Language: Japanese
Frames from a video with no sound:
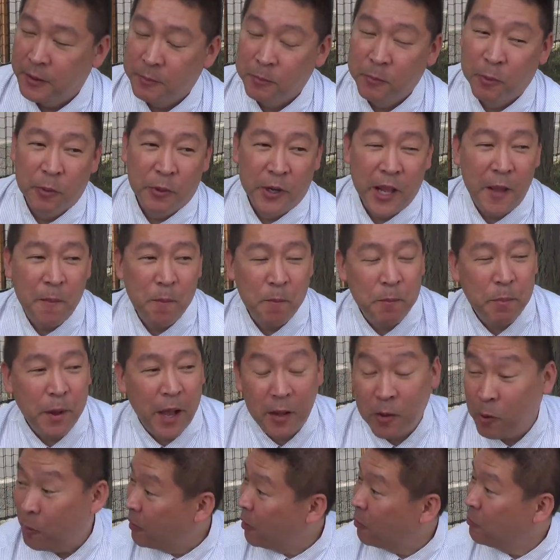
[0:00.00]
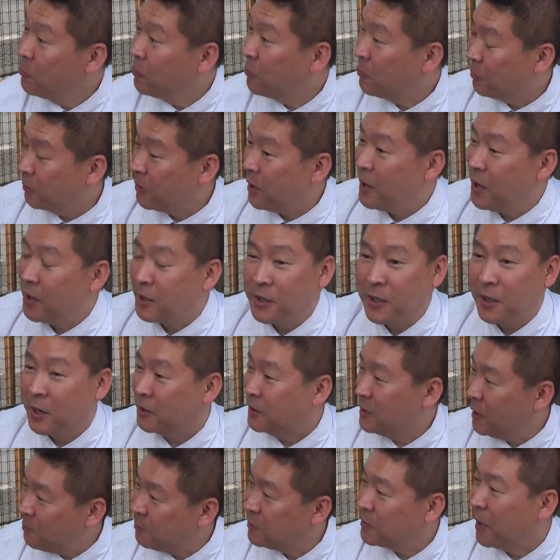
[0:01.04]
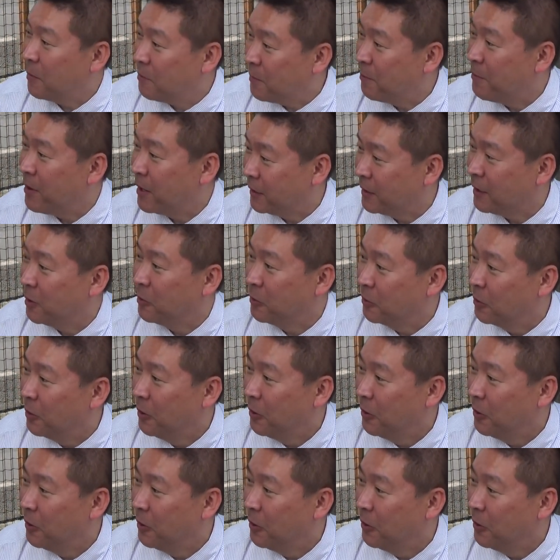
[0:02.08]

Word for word: もう連敗あの子がやったら全部裁判負けてる